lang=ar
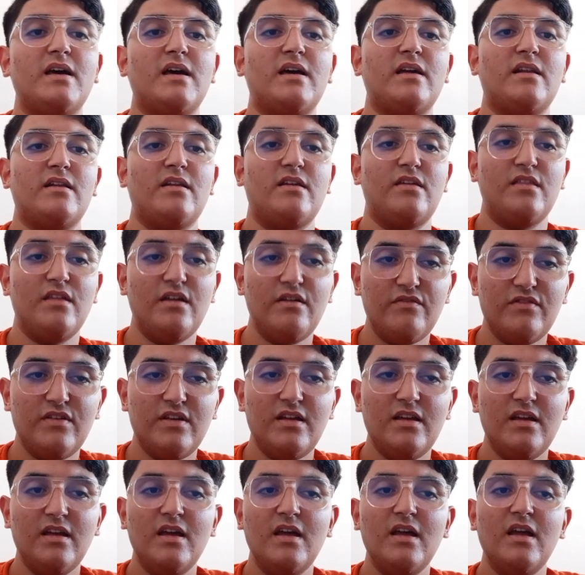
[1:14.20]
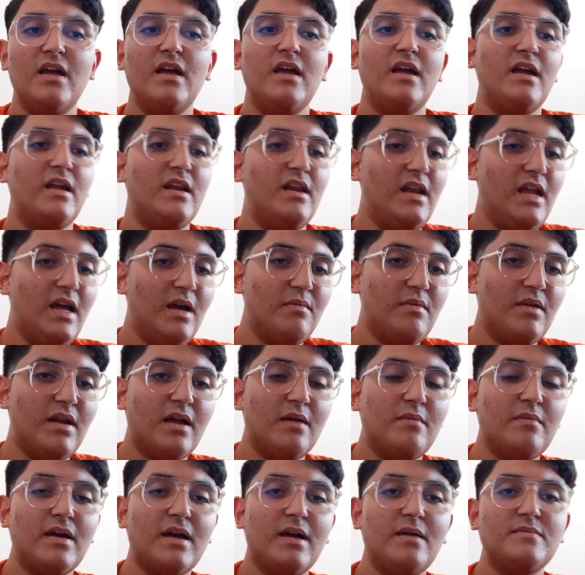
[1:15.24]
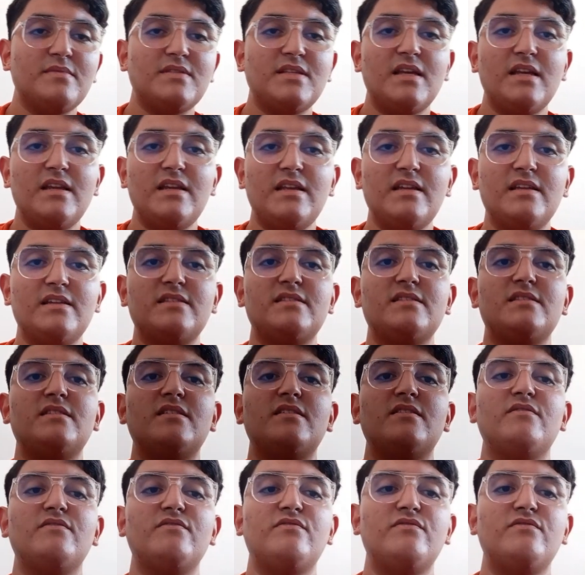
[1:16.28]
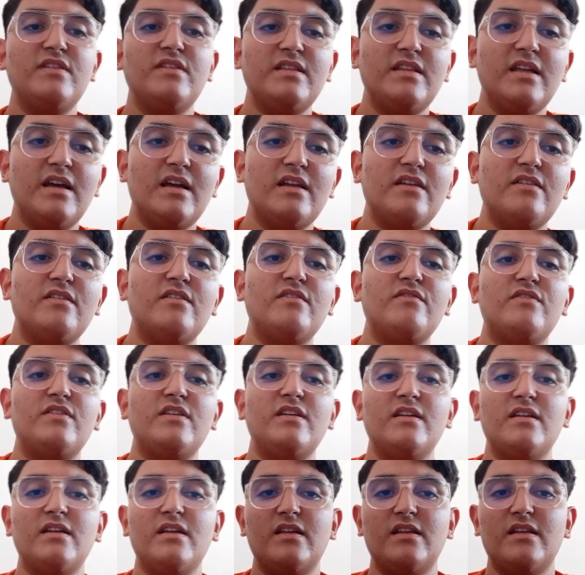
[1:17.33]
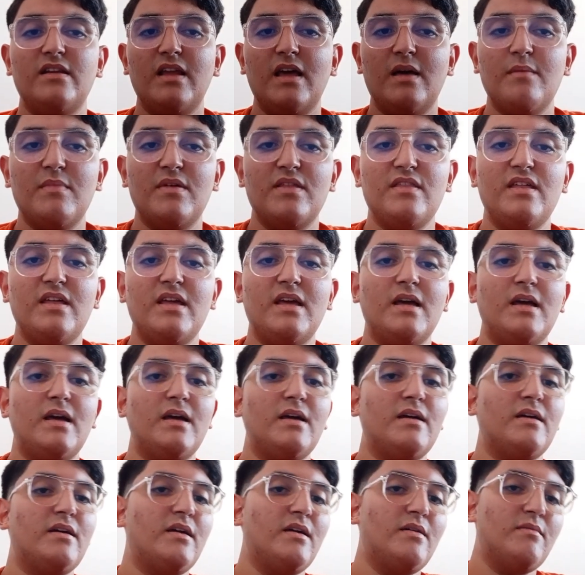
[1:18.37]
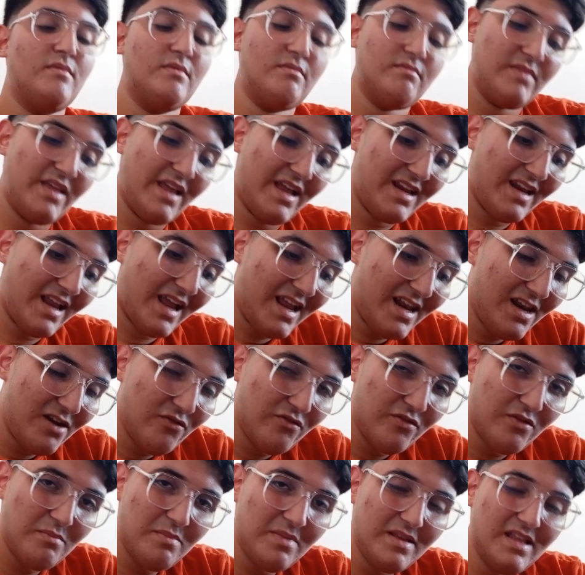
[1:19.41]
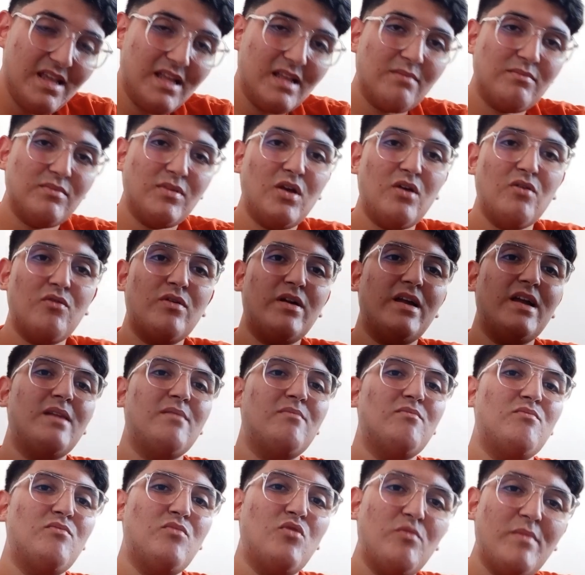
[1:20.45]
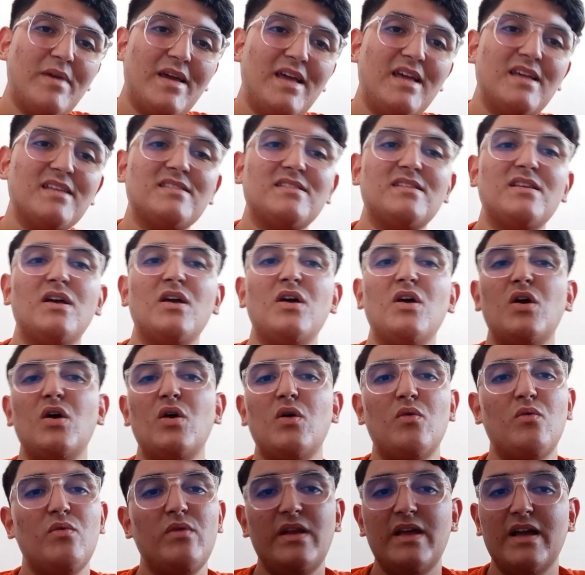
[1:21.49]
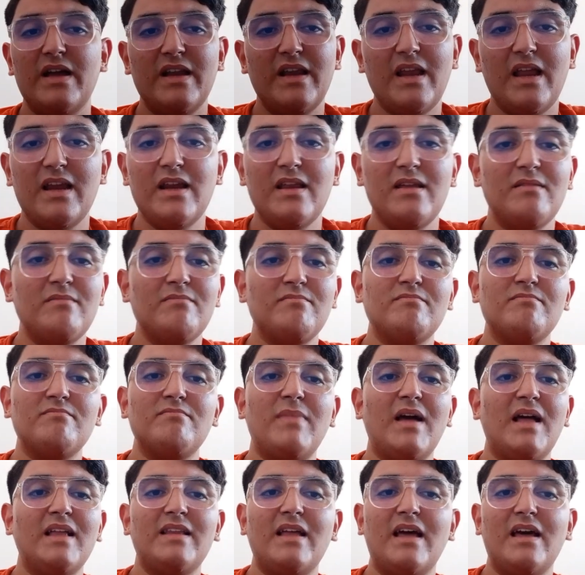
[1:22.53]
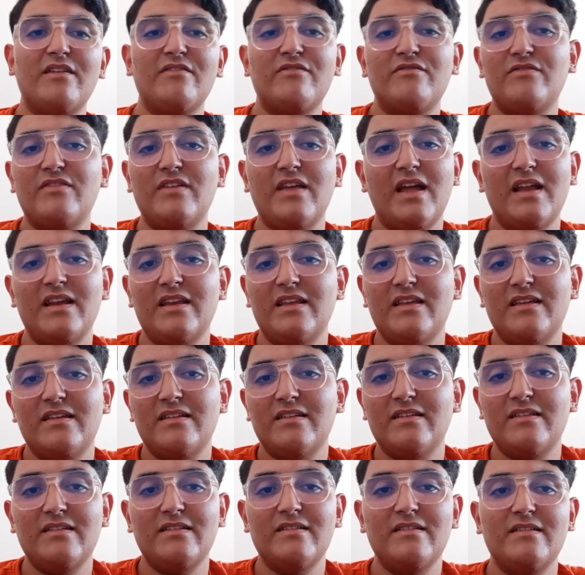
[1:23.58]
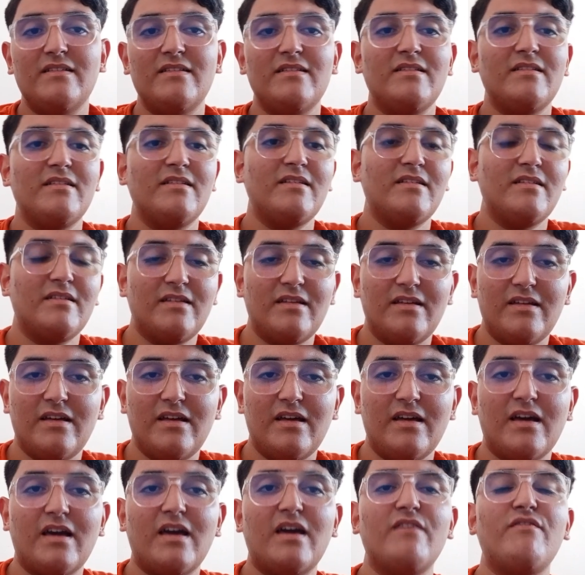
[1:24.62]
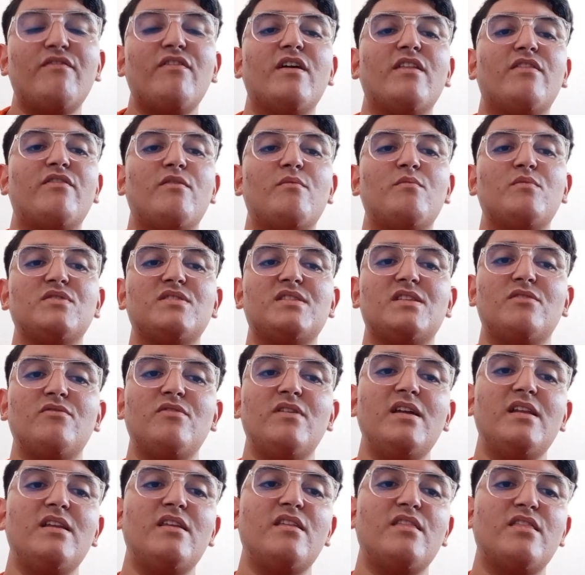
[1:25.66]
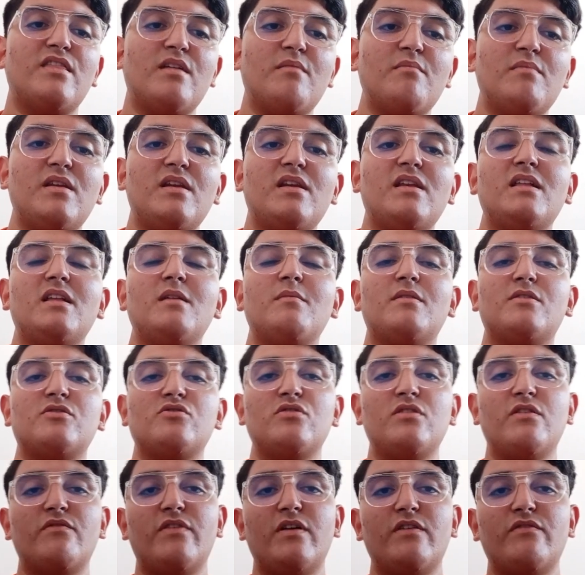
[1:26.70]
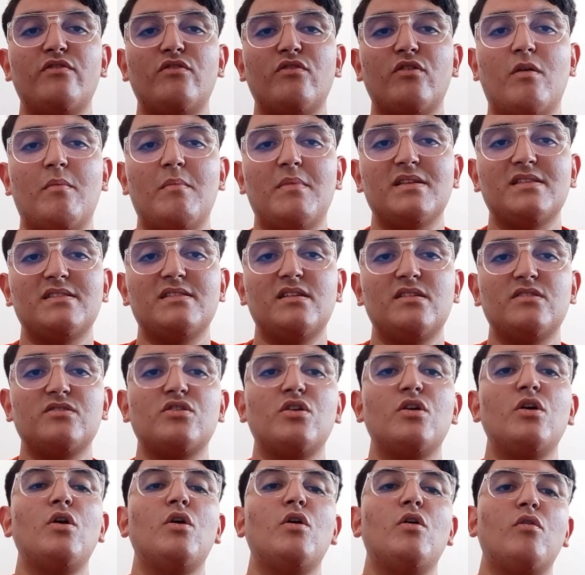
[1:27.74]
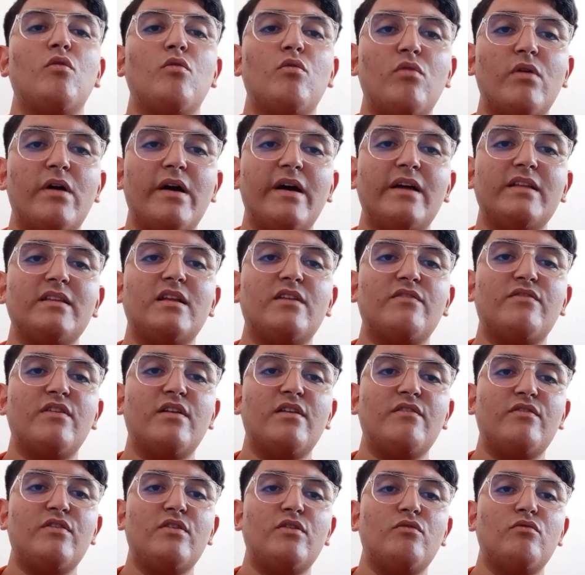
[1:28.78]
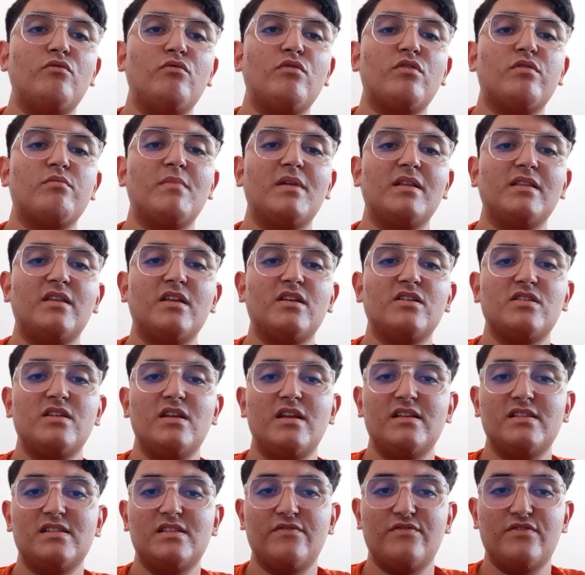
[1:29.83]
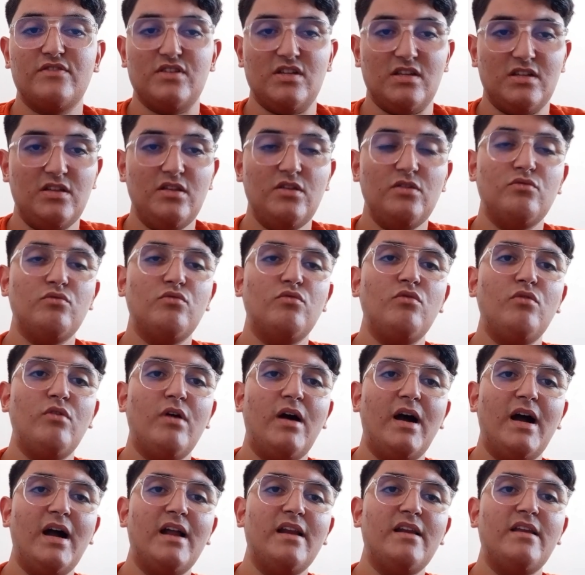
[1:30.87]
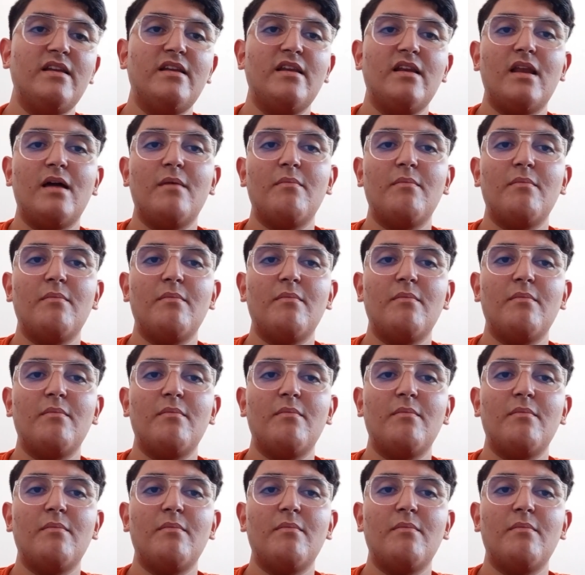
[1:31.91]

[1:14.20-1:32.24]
آخر إضافي اللاعب رقم خمسة اليكس فيدال اللاعب هذا يعني على البداية نتاعو كان مميز ولكن يعني بعد عرف يعني آه، آه، انخفاض في المستوى اللي يعني انضم لنادي برشلونه في 2015 وغادر في 2018 للاسف الشديد وهو حاليا